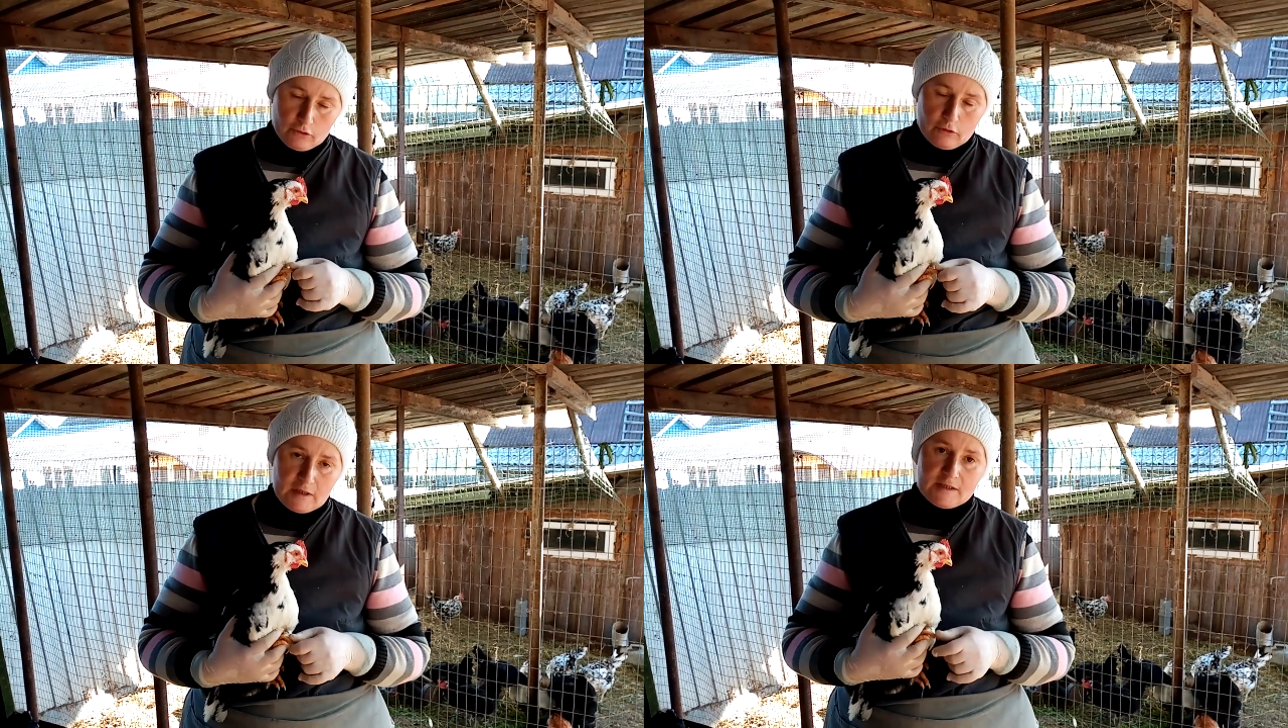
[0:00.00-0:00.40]

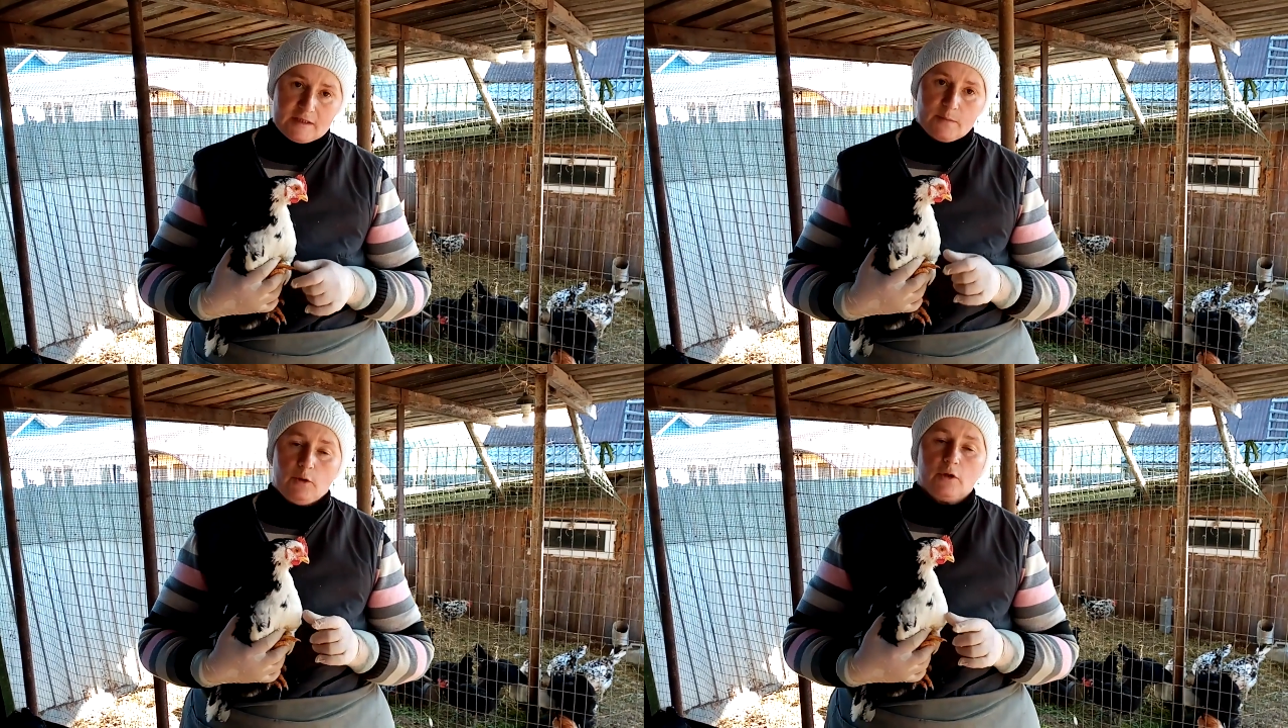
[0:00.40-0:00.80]
И
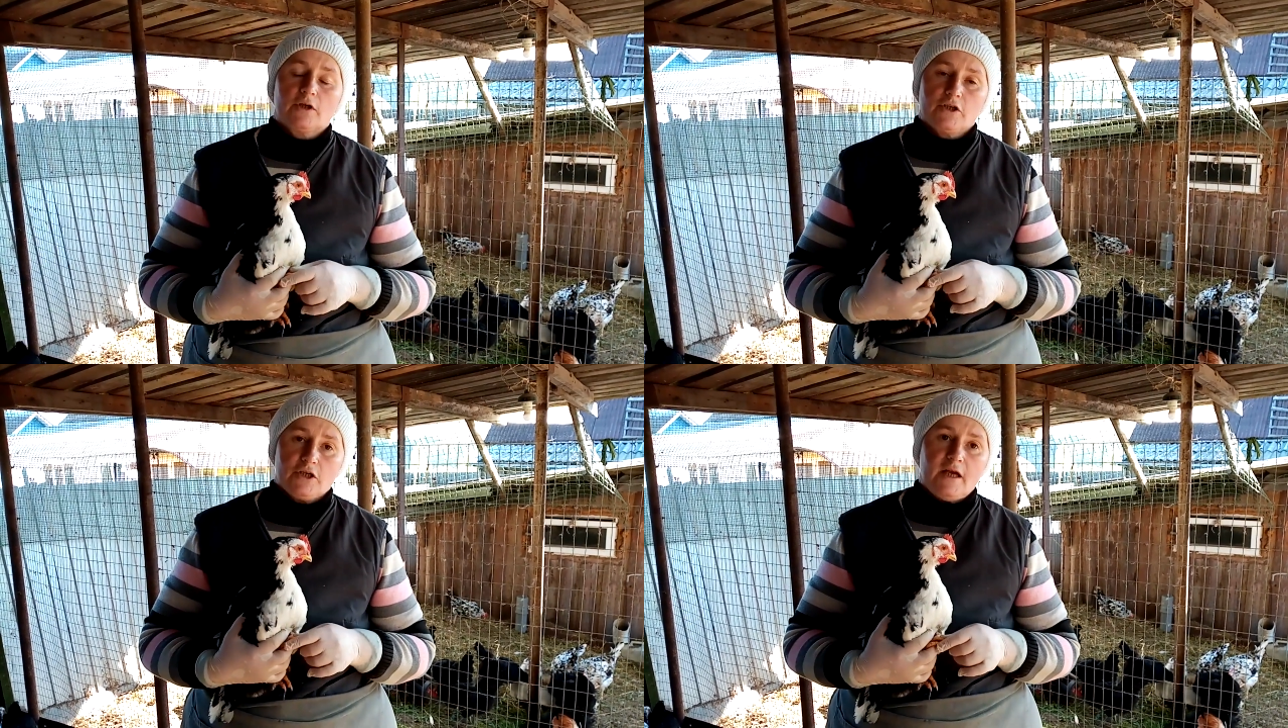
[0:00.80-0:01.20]
цыпленок
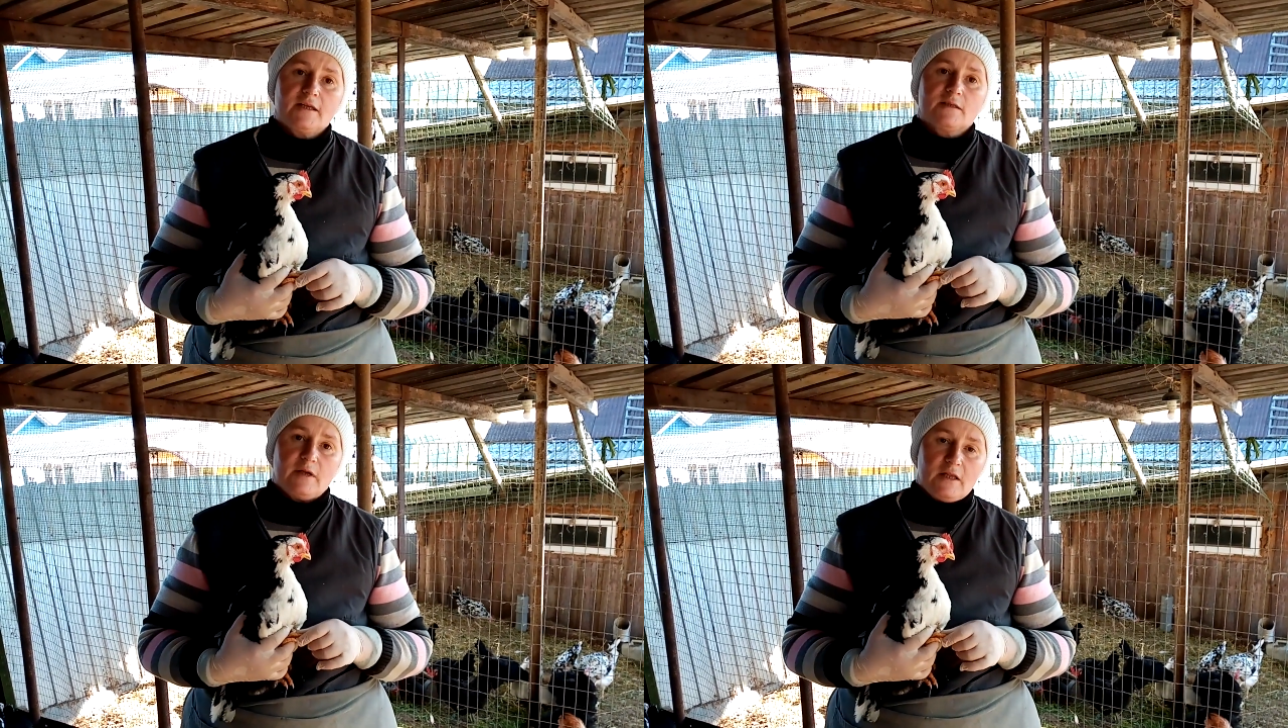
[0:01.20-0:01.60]
начинает
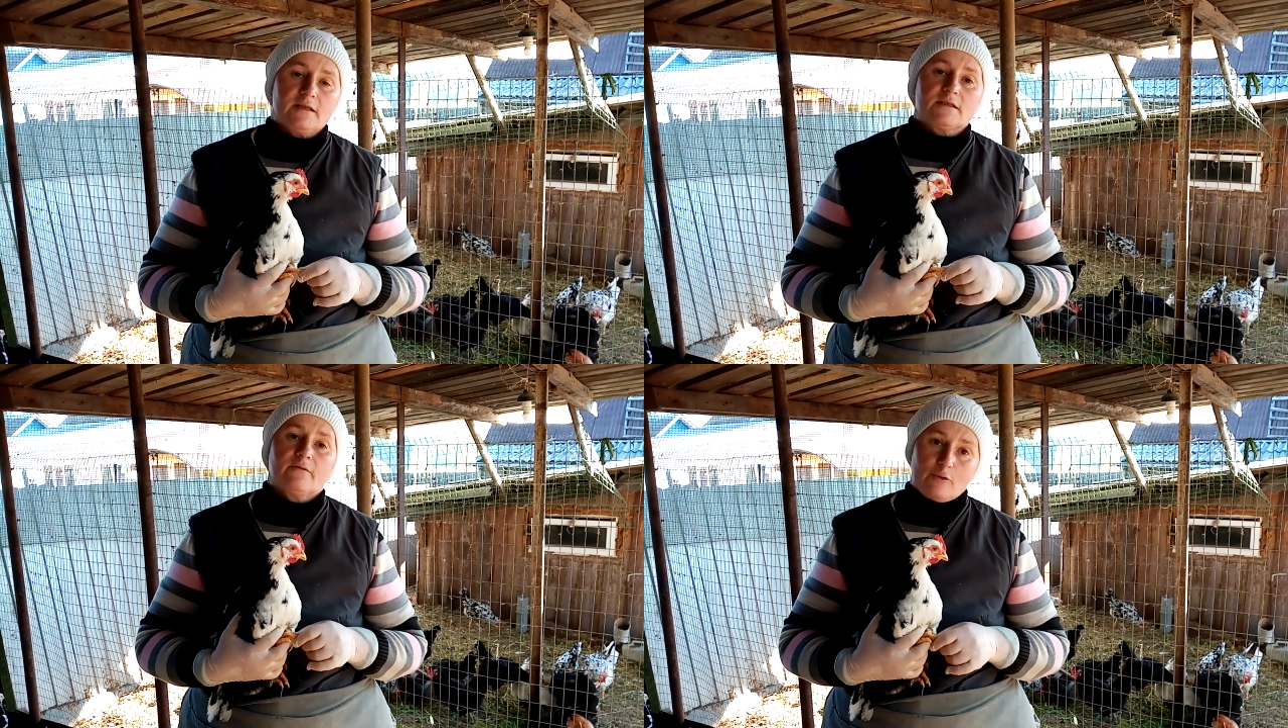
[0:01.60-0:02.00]
замедляться
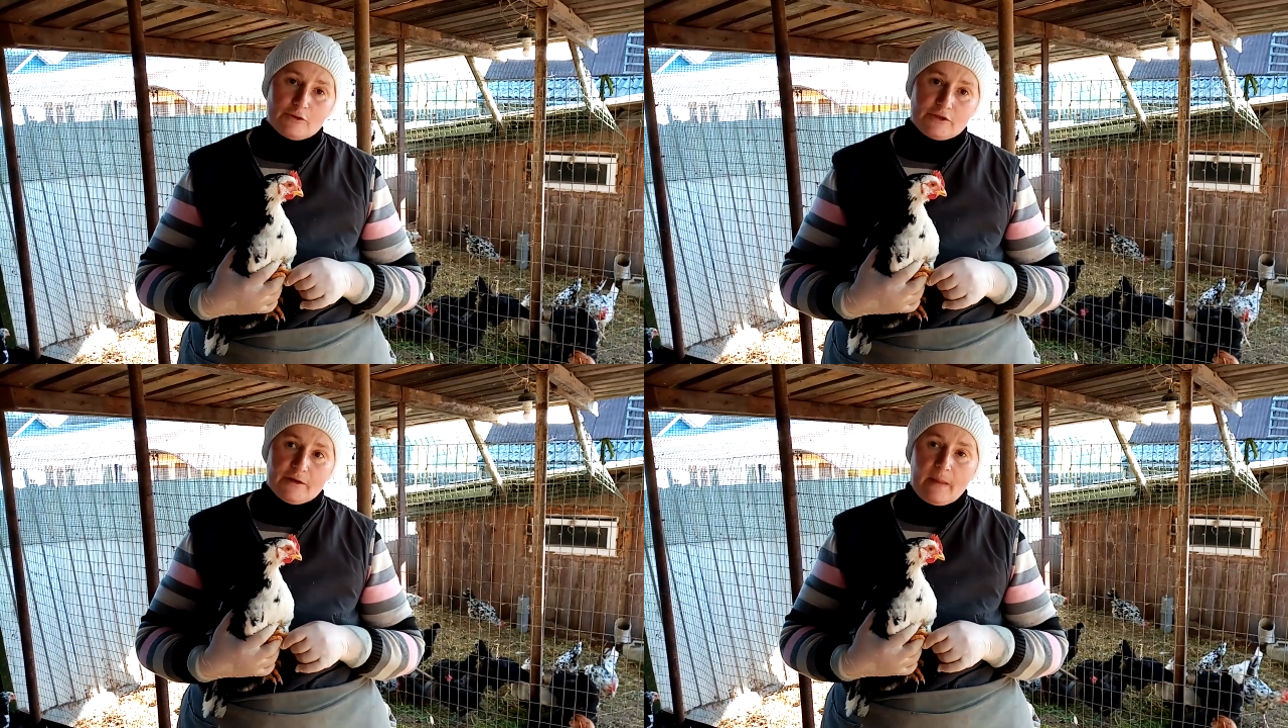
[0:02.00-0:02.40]
в росте.